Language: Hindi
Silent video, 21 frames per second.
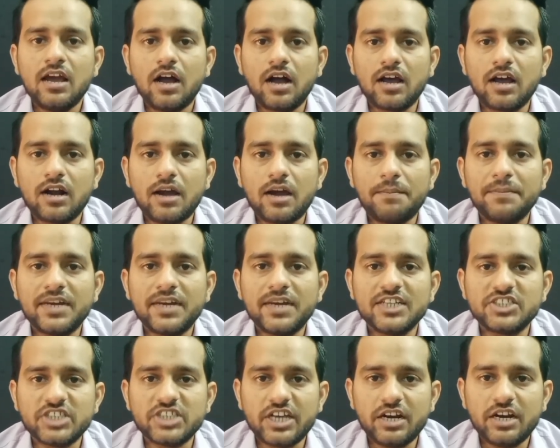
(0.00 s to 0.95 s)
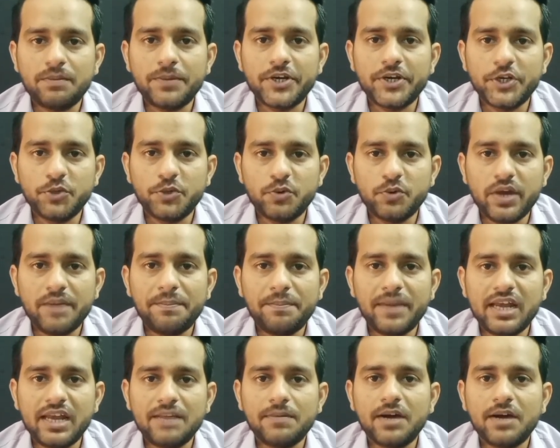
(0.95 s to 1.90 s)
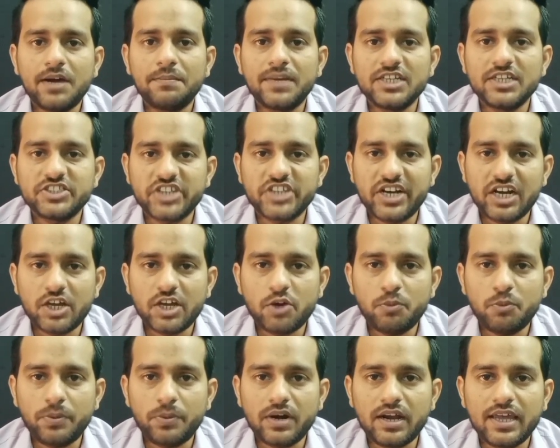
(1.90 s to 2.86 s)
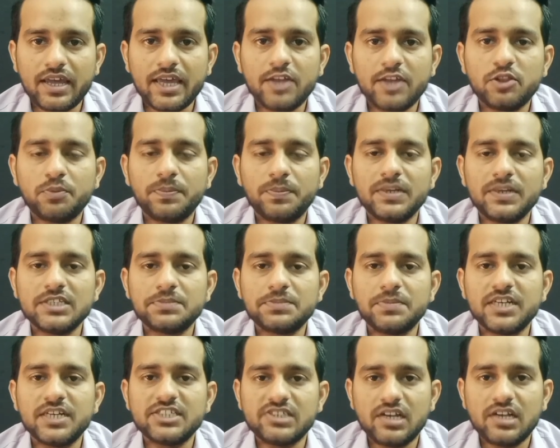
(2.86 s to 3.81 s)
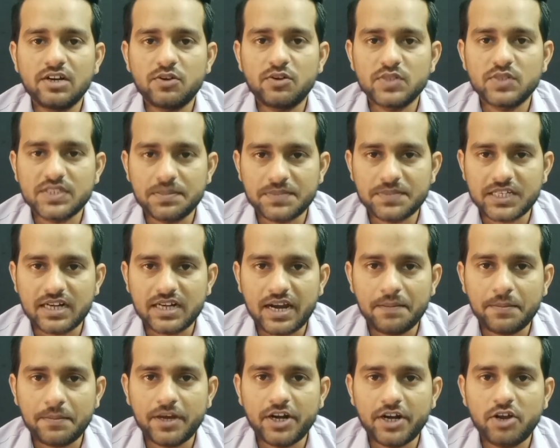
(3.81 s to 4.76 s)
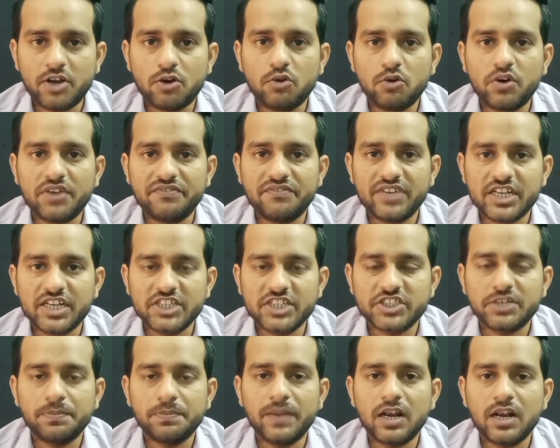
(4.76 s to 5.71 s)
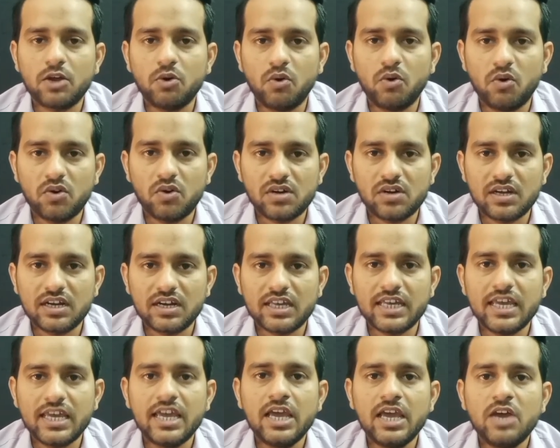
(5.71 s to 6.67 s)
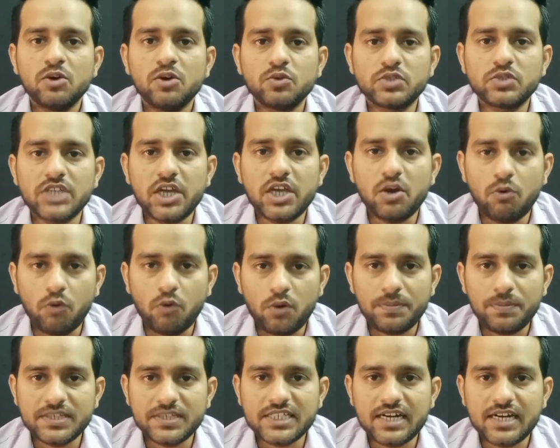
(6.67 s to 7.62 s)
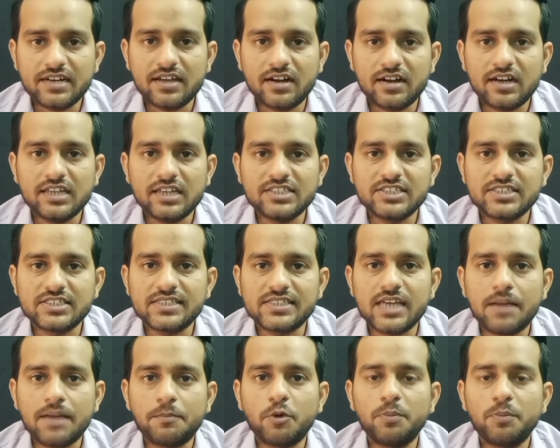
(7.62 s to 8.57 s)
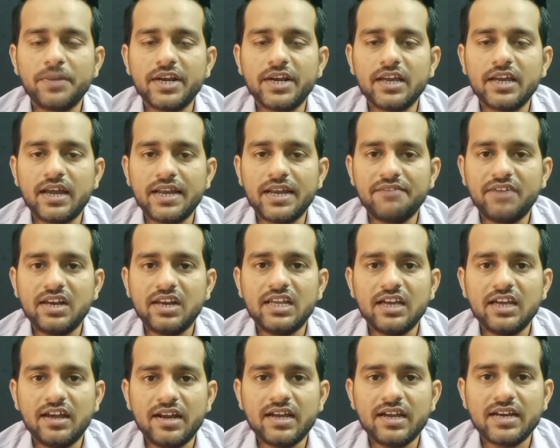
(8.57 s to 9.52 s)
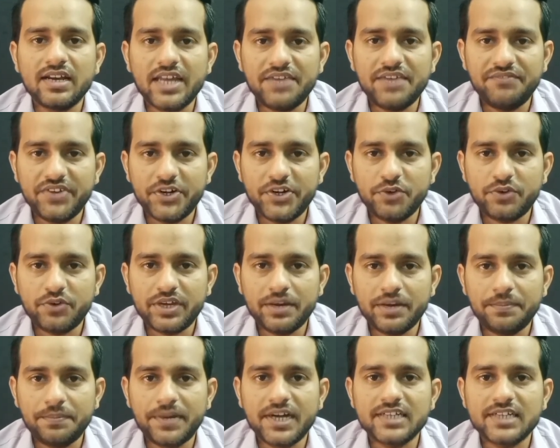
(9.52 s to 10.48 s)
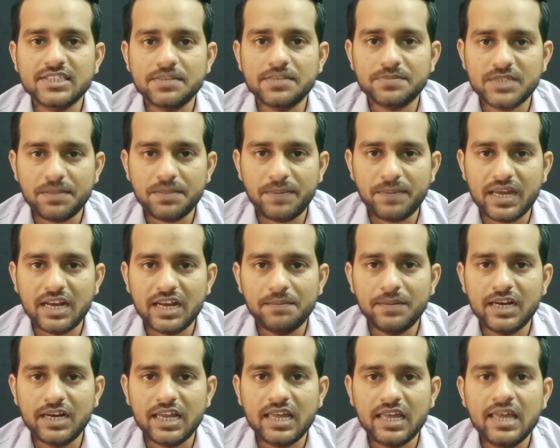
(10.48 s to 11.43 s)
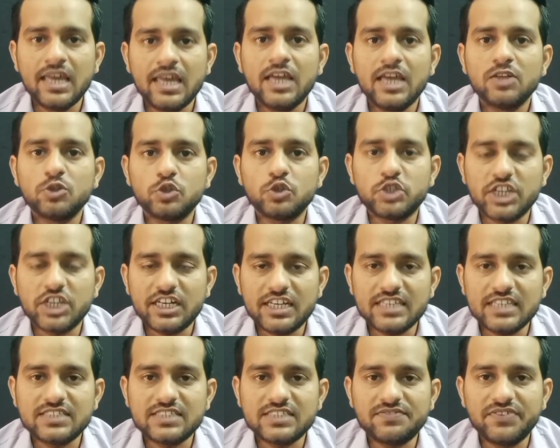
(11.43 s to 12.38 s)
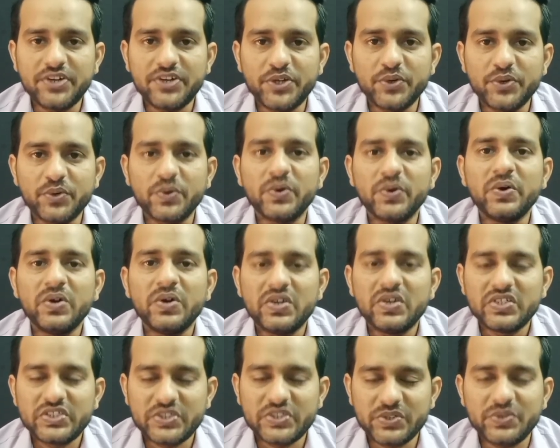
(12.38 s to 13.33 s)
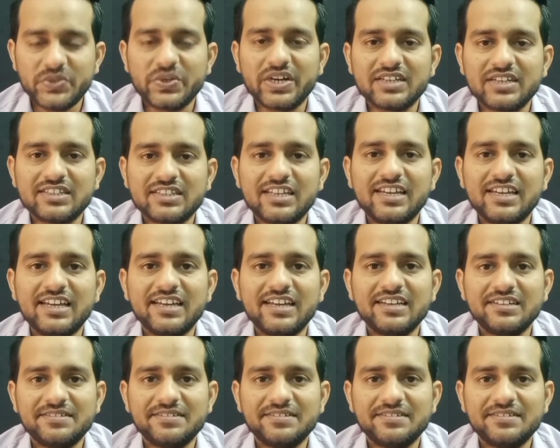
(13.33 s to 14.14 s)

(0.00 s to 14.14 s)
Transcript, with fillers: अगर आप मेरे चैनल पे न्यू हैं पहली बार मेरे चैनल के ऊपर आए हैं तो प्लीज़ मेरे चैनल को सब्सक्राइब करें और नोटिफिकेशन बेल को ऑन करके उसे ऑल पे सेट कर लें जिससे आपको मेरी आने वाली हर एक नई वीडियो की अपडेट सबसे पहले मिले तो चलिए इस वीडियो को शुरू करते हैं